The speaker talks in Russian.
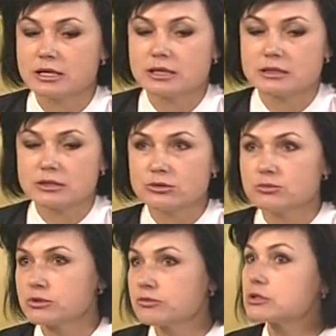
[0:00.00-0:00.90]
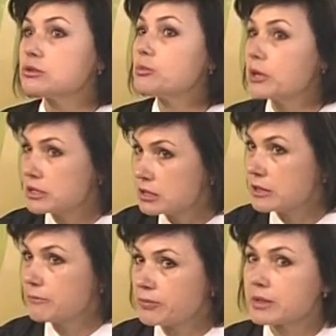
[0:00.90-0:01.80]
На нем ну, будет выступать,
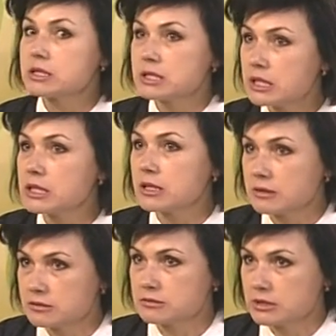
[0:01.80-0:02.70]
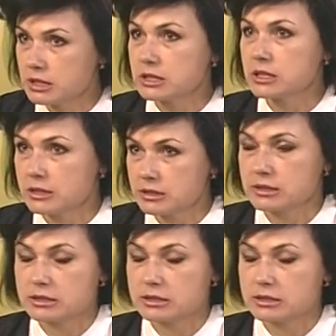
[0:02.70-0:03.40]
да, три дня, три дня, дня, да.